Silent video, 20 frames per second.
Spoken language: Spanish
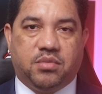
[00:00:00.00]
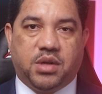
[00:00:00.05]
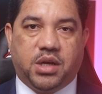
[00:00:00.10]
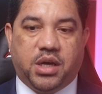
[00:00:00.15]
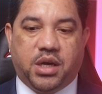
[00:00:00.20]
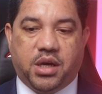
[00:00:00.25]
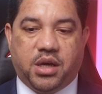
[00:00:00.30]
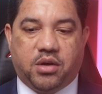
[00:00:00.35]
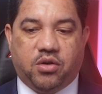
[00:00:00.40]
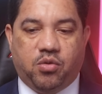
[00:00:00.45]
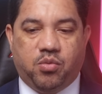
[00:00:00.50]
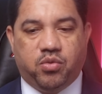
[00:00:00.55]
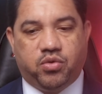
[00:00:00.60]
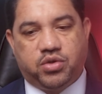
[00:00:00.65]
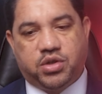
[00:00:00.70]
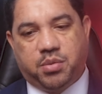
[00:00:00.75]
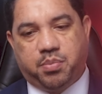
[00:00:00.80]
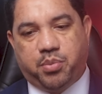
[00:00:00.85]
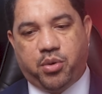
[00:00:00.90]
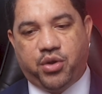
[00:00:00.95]
eh, como
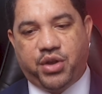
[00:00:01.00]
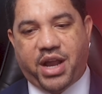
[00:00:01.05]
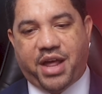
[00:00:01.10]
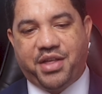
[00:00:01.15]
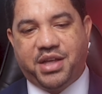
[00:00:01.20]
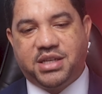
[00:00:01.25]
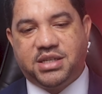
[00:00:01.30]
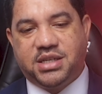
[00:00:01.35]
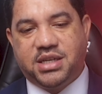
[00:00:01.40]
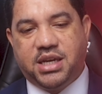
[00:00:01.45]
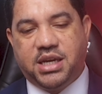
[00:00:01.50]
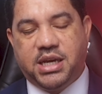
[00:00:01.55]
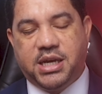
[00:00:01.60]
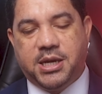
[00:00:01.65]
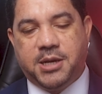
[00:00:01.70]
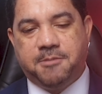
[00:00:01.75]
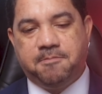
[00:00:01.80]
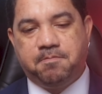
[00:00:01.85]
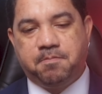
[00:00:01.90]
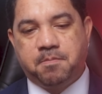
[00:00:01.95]
podría
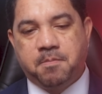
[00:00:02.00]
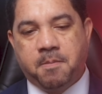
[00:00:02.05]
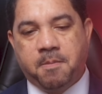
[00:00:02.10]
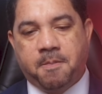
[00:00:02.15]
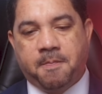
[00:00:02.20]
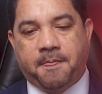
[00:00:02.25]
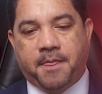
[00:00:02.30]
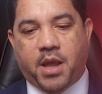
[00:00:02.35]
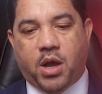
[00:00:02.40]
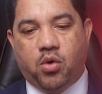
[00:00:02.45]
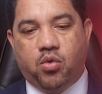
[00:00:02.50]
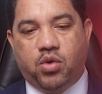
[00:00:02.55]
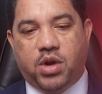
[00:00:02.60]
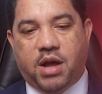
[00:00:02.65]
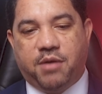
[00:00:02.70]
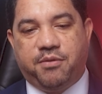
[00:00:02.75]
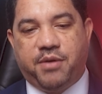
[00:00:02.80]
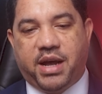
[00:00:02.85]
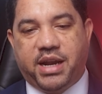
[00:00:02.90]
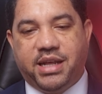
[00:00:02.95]
decir,
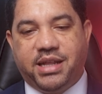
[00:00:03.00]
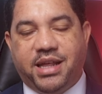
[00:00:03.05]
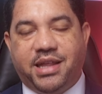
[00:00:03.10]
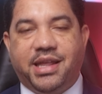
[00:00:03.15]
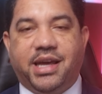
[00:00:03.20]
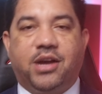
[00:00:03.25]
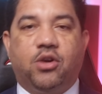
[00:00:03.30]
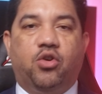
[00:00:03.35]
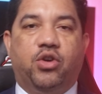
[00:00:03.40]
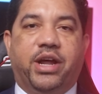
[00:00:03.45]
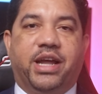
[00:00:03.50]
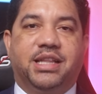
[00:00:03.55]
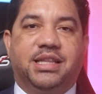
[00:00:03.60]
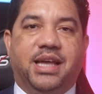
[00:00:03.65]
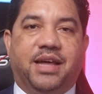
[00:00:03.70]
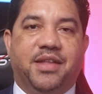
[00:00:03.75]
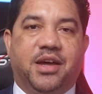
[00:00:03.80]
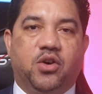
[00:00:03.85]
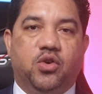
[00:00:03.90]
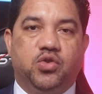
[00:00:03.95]
una Faride
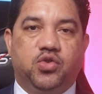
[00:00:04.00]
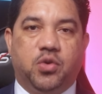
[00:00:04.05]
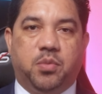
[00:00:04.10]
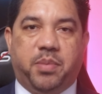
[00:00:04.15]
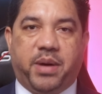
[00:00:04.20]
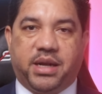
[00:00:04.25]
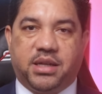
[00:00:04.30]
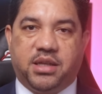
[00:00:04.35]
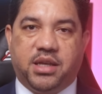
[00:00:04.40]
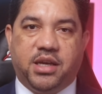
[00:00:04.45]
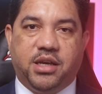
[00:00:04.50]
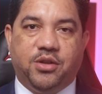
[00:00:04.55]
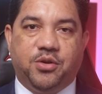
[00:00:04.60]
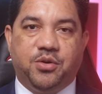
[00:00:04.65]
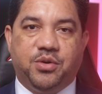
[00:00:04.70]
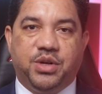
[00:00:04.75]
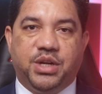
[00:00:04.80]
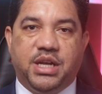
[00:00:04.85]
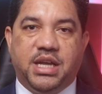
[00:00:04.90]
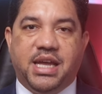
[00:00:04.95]
desconectada con su
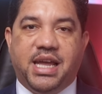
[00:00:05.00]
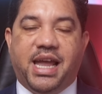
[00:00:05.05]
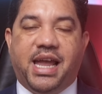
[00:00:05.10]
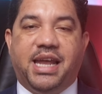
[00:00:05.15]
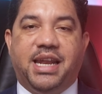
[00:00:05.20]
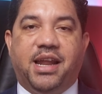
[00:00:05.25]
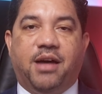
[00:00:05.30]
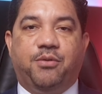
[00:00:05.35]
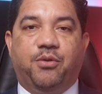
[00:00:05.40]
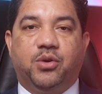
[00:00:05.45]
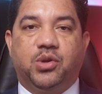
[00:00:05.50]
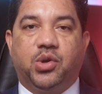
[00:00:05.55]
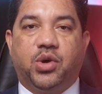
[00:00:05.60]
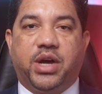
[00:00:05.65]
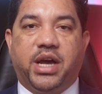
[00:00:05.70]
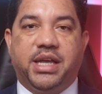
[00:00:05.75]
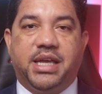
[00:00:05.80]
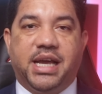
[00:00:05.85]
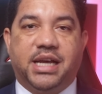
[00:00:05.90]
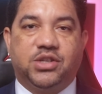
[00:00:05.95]
partido. En la foto
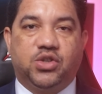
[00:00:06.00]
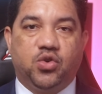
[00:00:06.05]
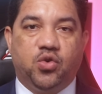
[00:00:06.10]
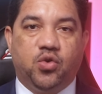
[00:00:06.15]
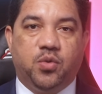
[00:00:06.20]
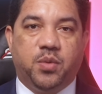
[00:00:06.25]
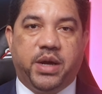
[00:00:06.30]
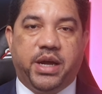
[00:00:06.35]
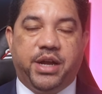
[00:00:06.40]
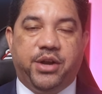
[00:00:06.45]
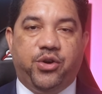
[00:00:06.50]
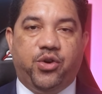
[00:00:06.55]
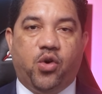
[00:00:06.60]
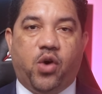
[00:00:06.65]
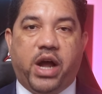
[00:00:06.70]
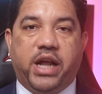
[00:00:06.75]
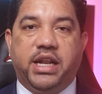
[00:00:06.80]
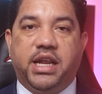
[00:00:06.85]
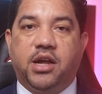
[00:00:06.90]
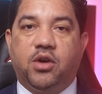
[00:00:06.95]
que ella sube
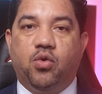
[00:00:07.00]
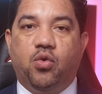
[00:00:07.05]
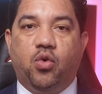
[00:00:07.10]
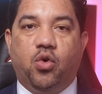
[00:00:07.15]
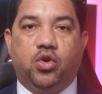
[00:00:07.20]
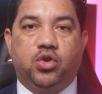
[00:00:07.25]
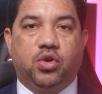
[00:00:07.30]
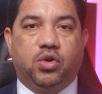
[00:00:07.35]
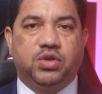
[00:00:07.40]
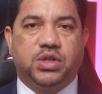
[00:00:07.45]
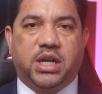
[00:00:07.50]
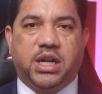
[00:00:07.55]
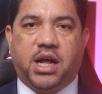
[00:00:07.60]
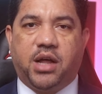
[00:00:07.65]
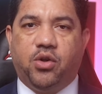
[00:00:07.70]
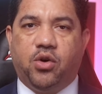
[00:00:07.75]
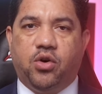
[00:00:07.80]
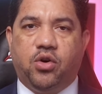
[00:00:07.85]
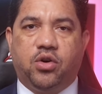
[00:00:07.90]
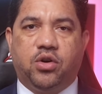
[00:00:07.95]
no hay ningún otro
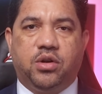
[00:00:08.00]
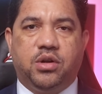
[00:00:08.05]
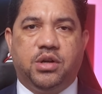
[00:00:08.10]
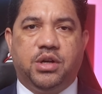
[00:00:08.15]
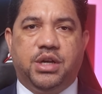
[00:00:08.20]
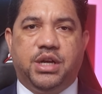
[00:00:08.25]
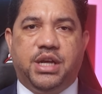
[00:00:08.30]
senador.